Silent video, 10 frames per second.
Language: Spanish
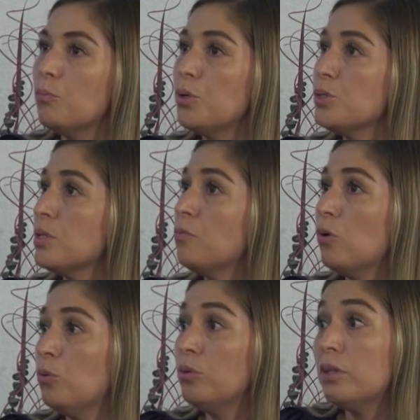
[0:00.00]
Pues,
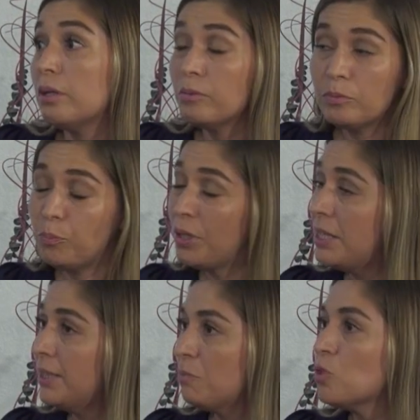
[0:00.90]

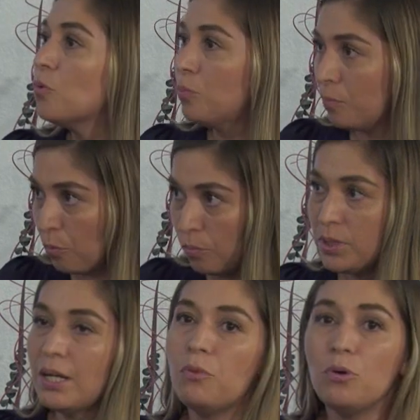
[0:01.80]
pues ser
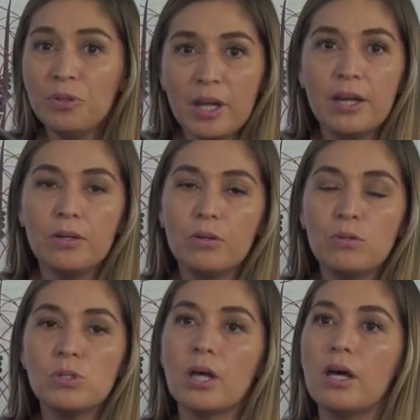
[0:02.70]
voluntarios. ser
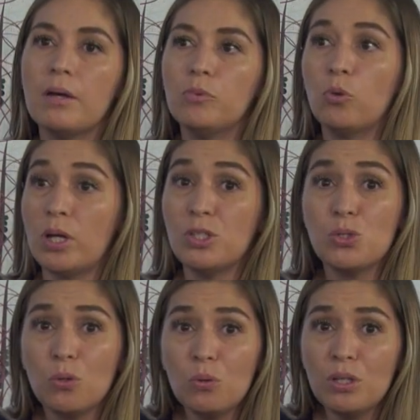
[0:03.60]
voluntarios,
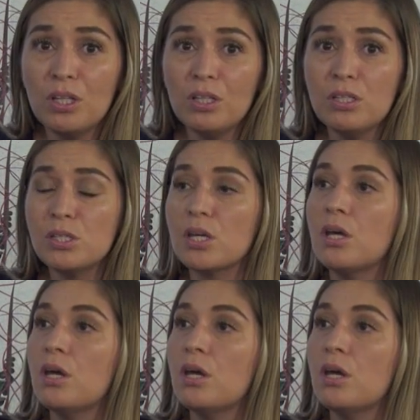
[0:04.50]
donaciones,